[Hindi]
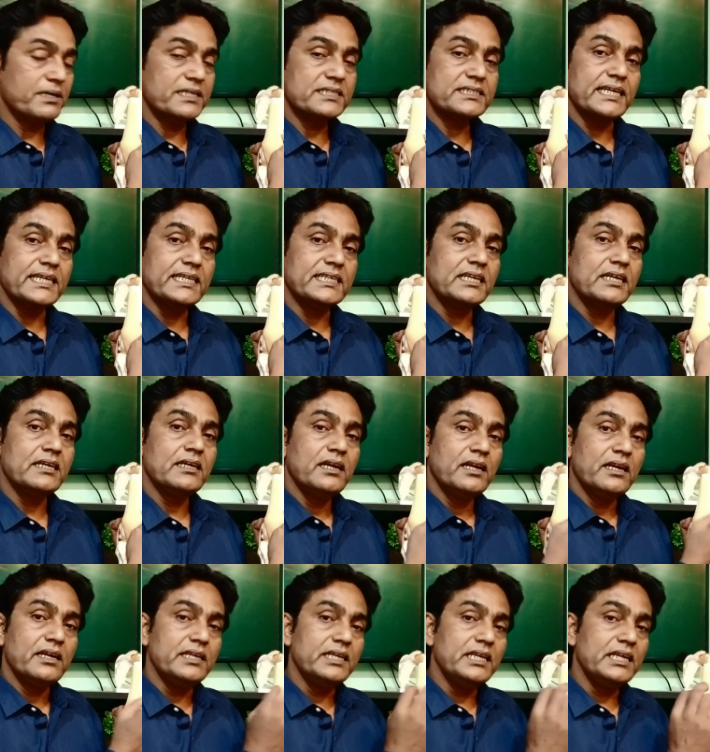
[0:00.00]
अपर साइड के
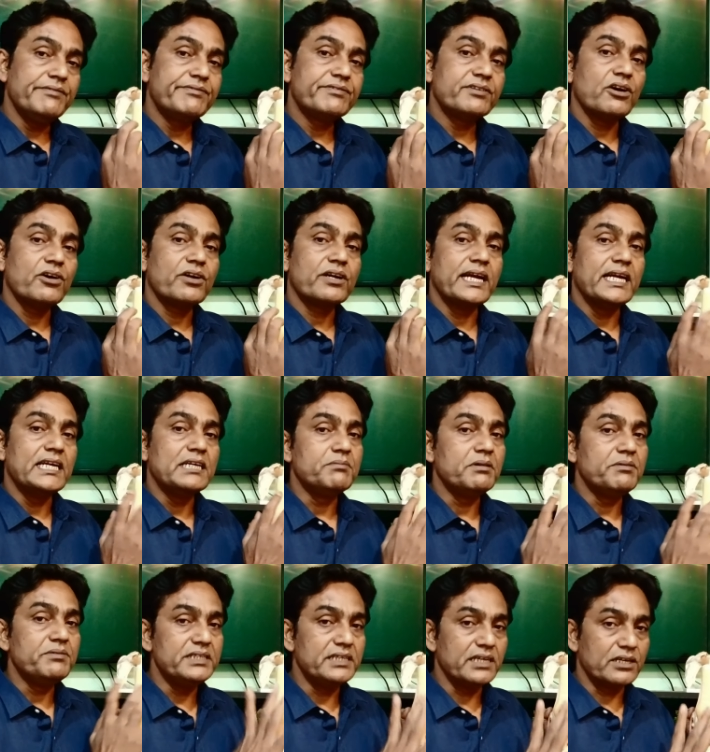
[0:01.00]
लेफ्ट और राइट
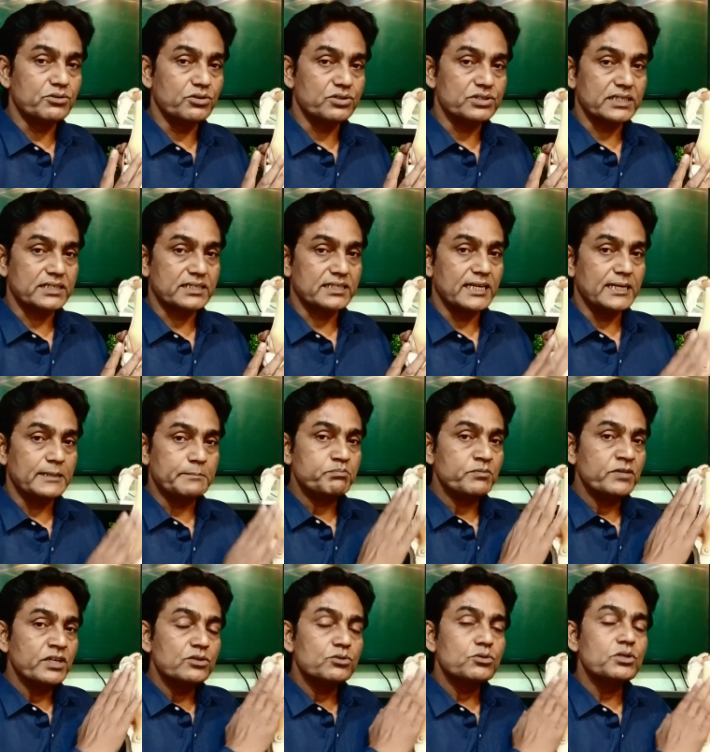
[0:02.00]
में भी दर्द हो सकता है
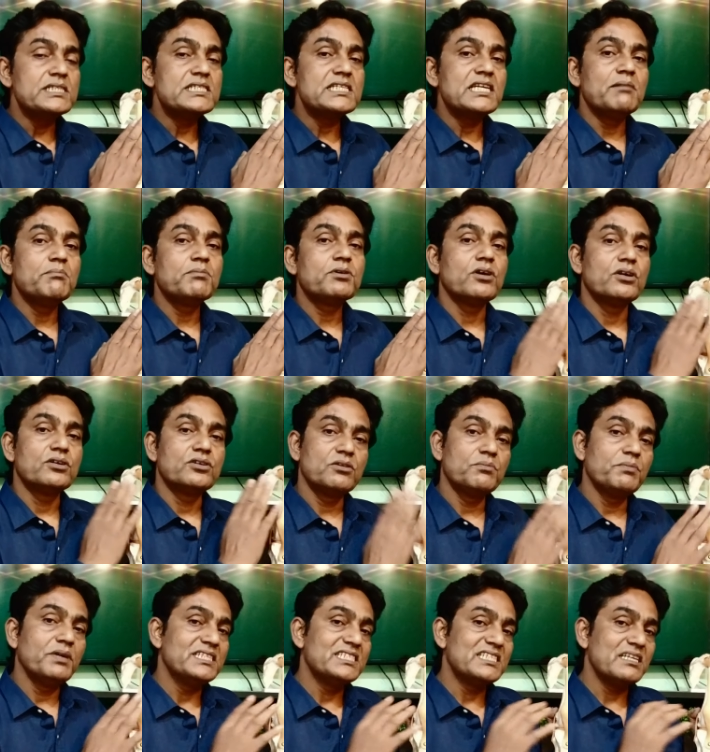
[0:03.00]
तो इसे हम
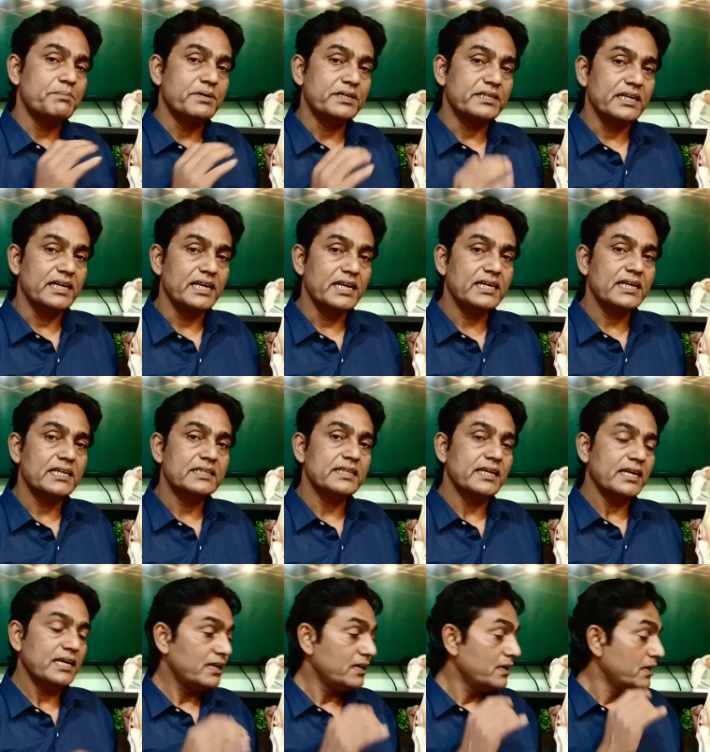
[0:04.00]
कॉन्ड्रोमलेसिया पटेला
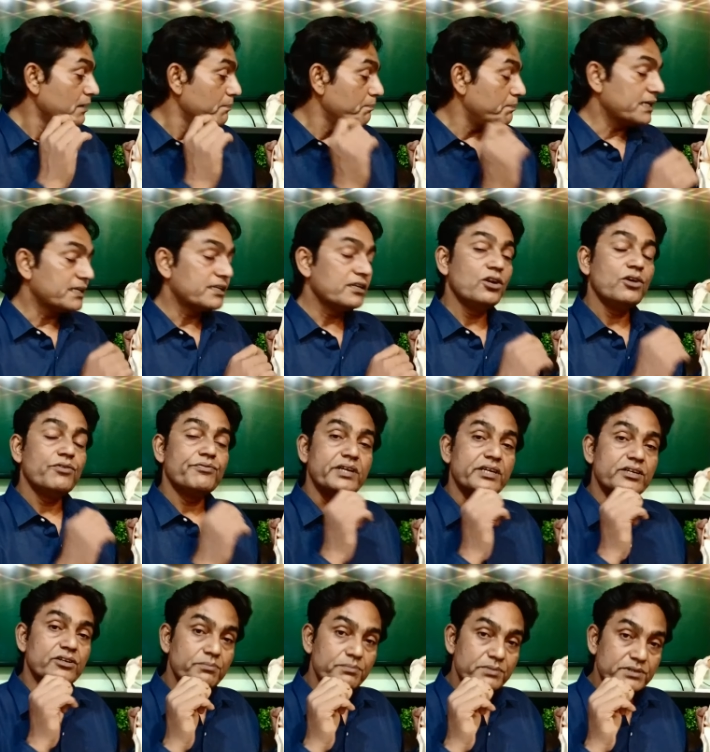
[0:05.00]
कहते हैं पटेलो
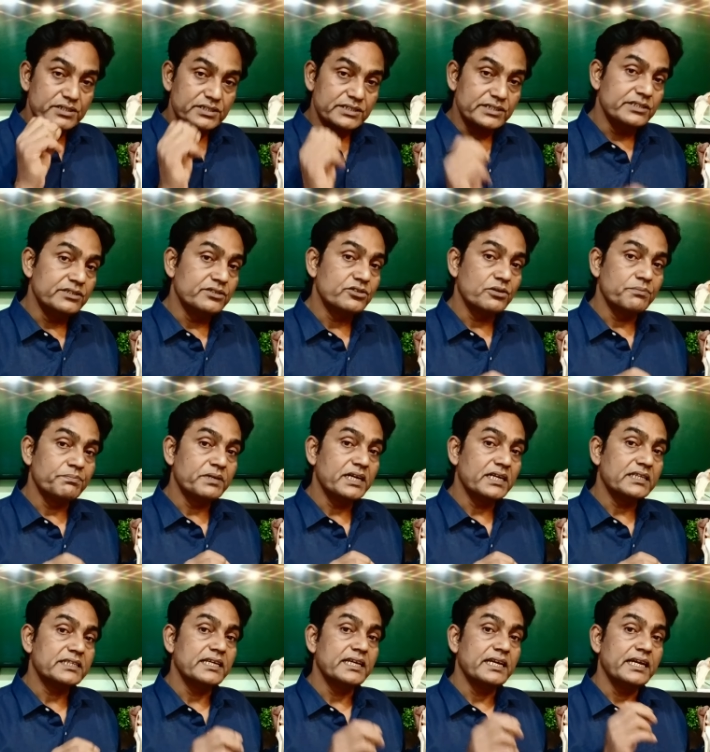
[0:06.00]
फिंड्रोम सिंड्रोम
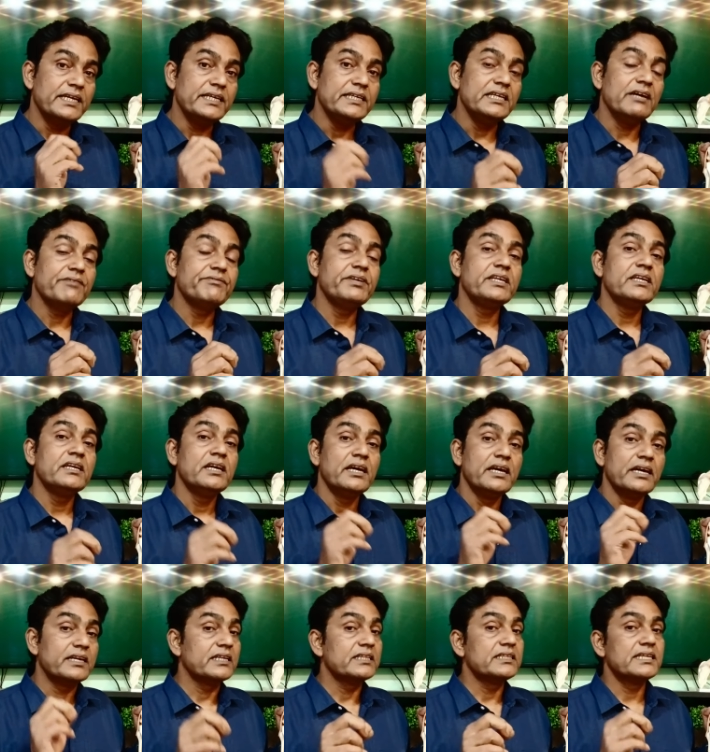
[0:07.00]
कहते हैं या फिर
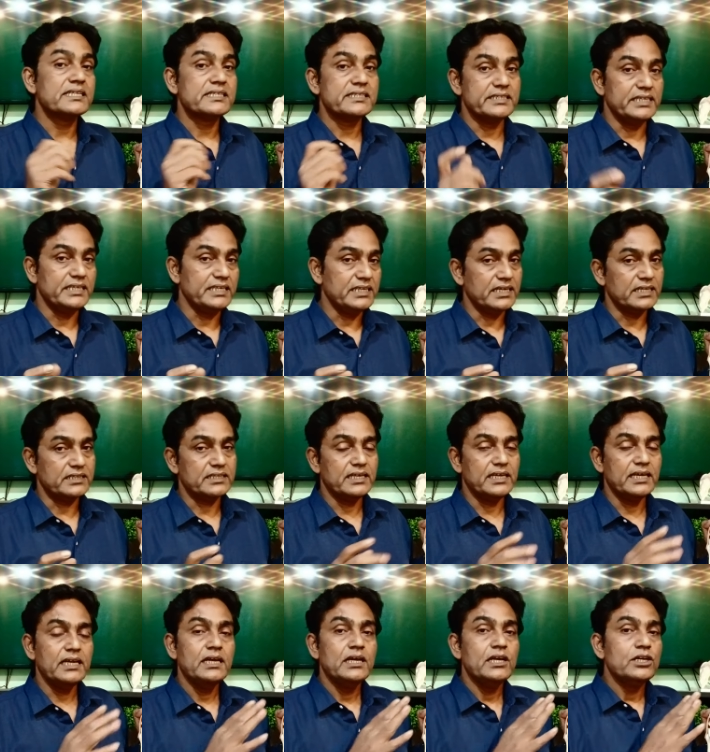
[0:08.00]
रनर्स नहीं
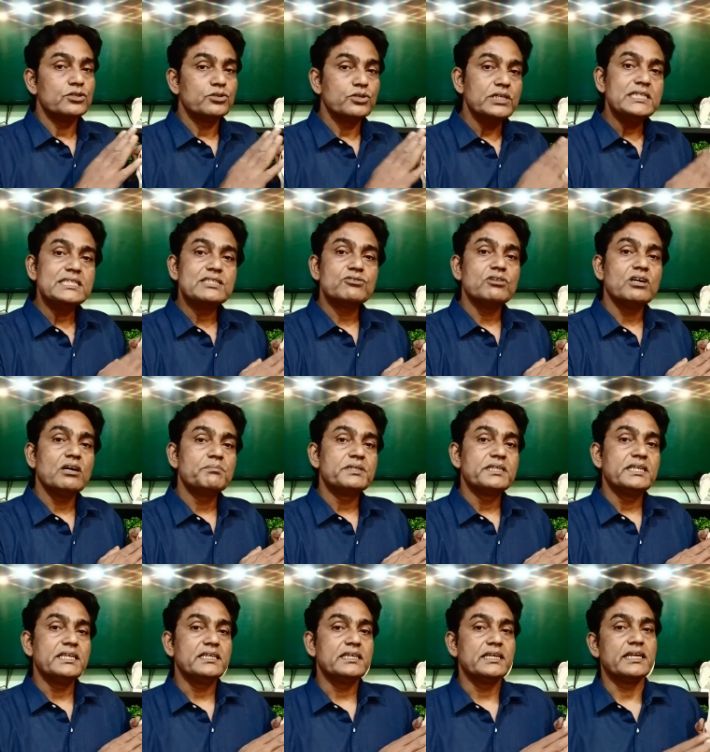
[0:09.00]
कहते हैं तो इसको
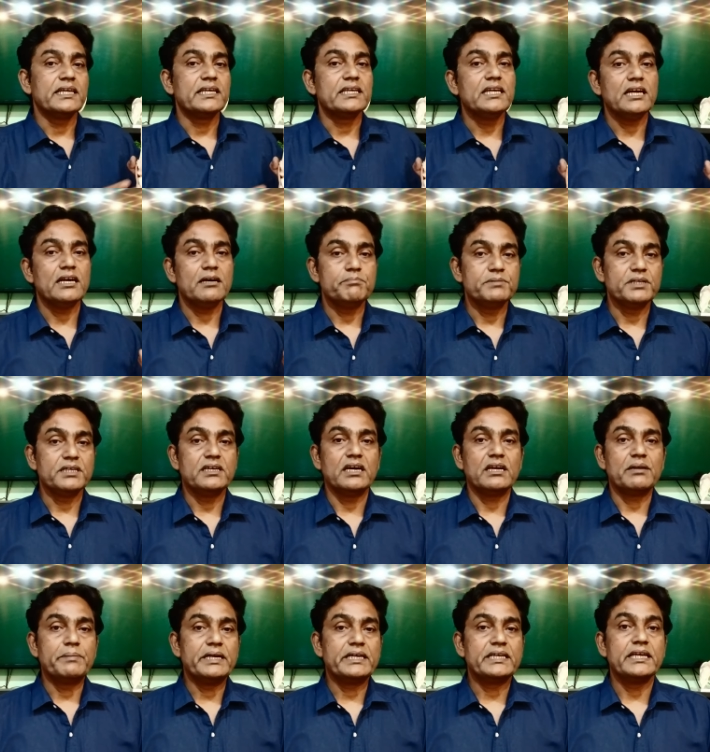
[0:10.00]
हम ठीक करेंगे अपने
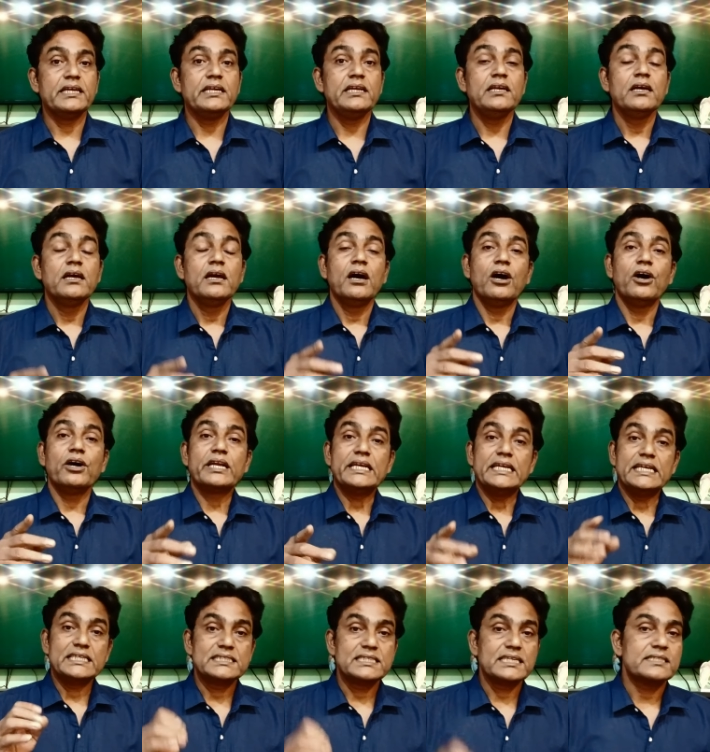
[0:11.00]
घर बैठे ही
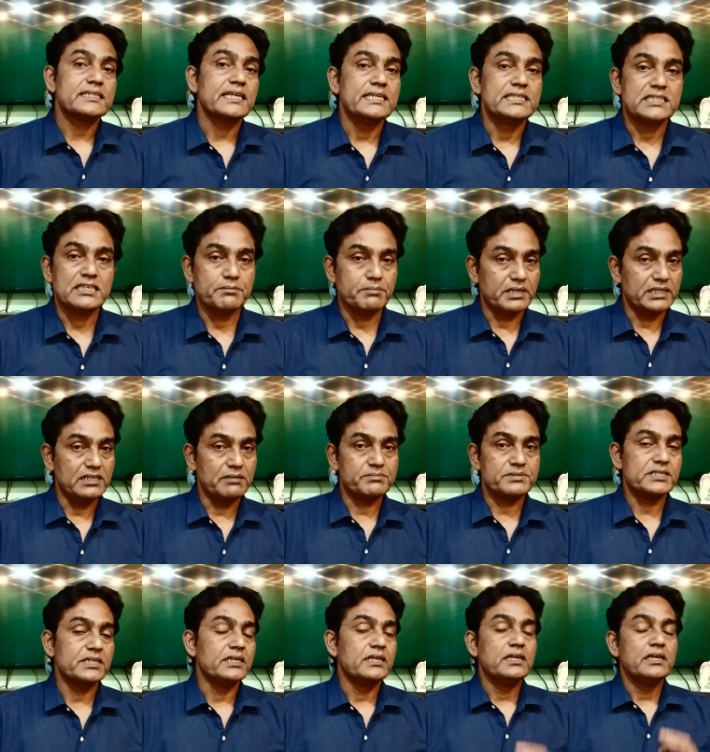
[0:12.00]
और एक्सरसाइज के
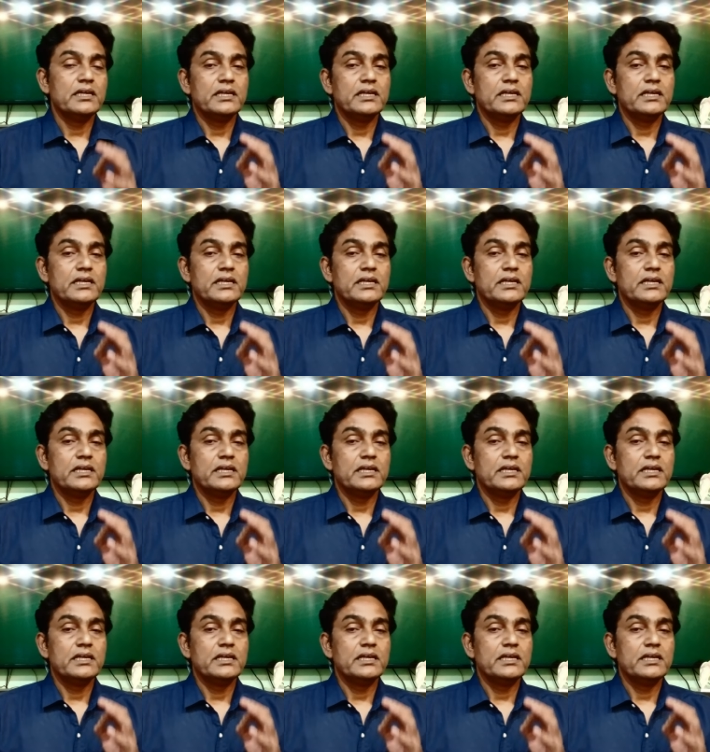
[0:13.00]
माध्यम से